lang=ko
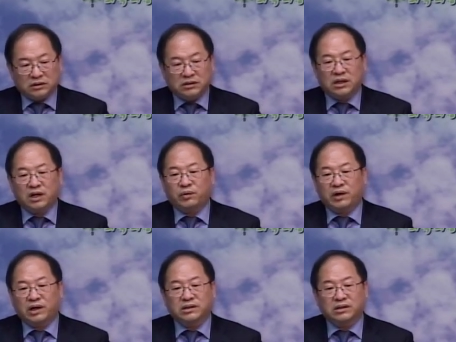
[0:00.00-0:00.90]
은혜
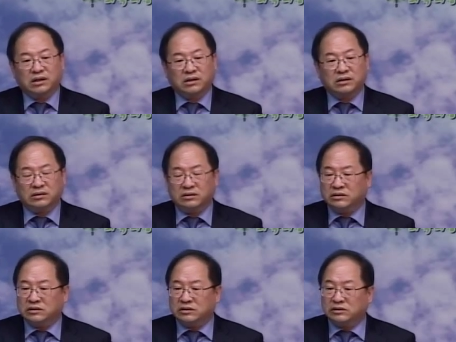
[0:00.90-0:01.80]
위에 은혜를
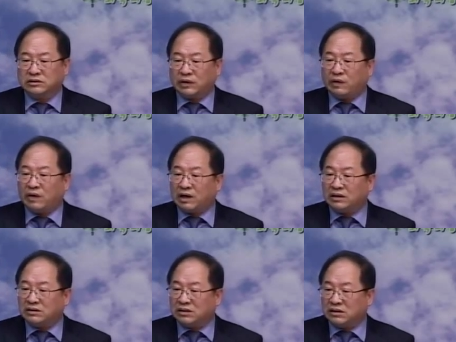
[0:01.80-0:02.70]

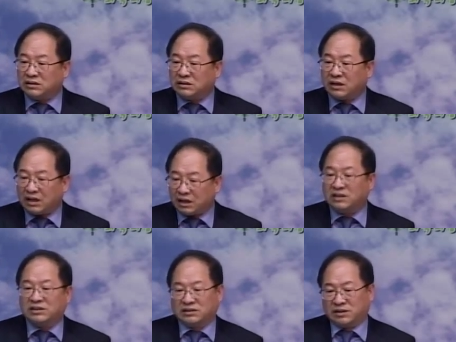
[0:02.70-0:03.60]
더하는 일들을
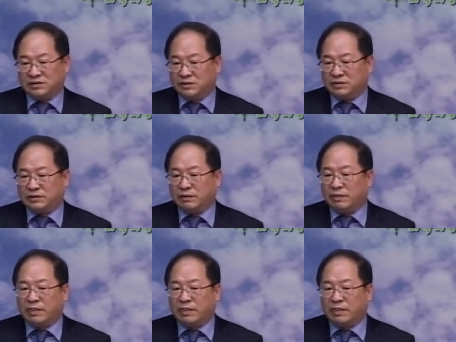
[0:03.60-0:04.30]
행하신다는 거죠.